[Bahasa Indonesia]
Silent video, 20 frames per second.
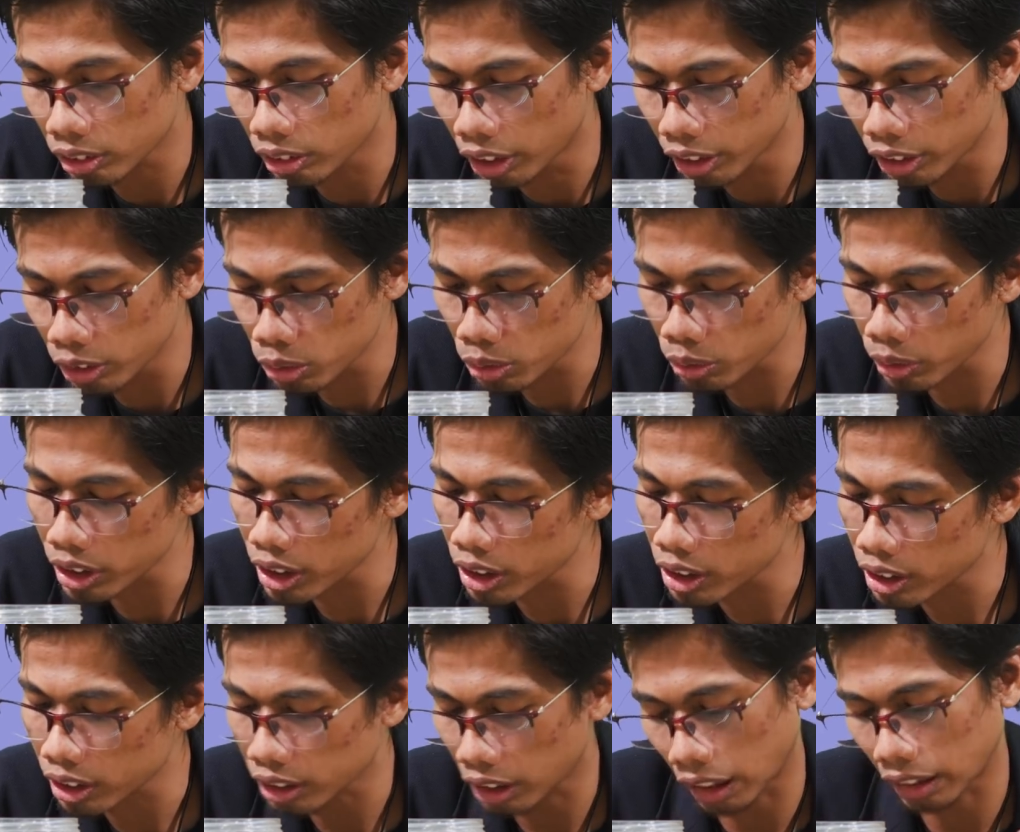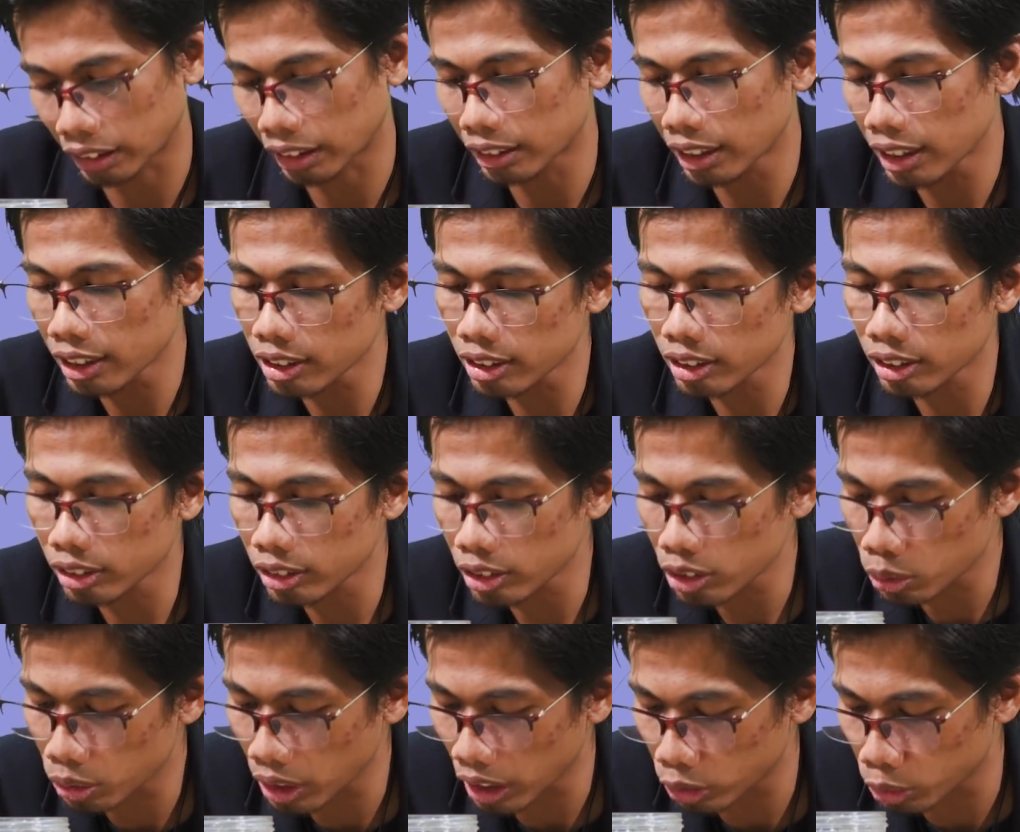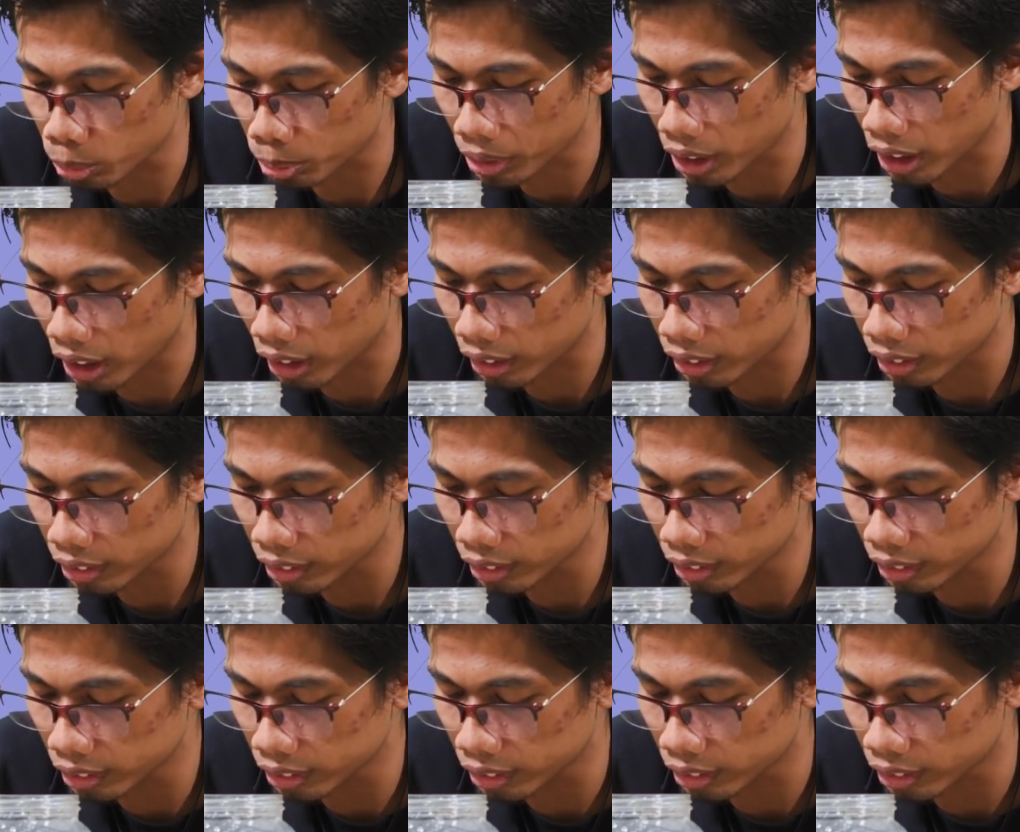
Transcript: lah ini sues katanya sudah tobat. Mm